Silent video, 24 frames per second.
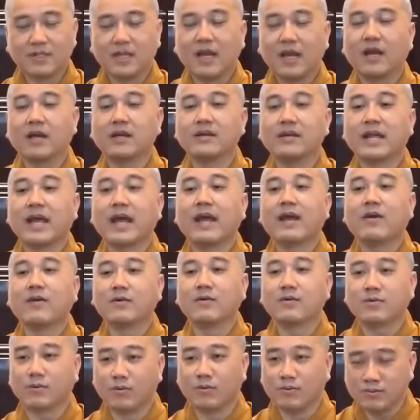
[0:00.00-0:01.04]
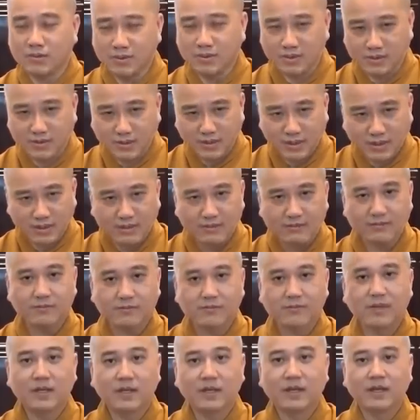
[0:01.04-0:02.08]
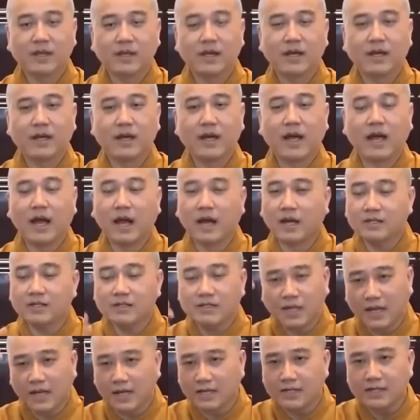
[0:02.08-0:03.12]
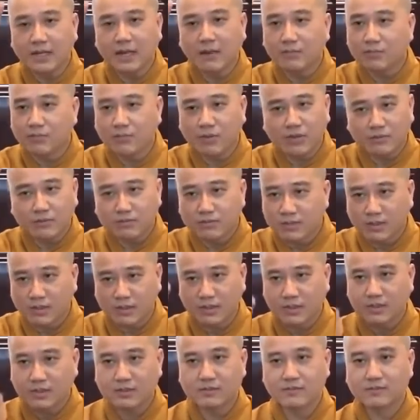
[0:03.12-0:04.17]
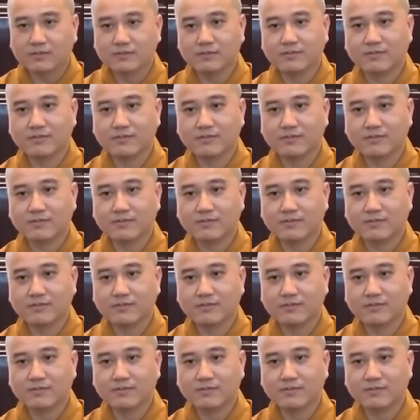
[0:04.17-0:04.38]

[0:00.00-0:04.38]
Giờ nào cũng được hết. Ở trển không có đóng cửa.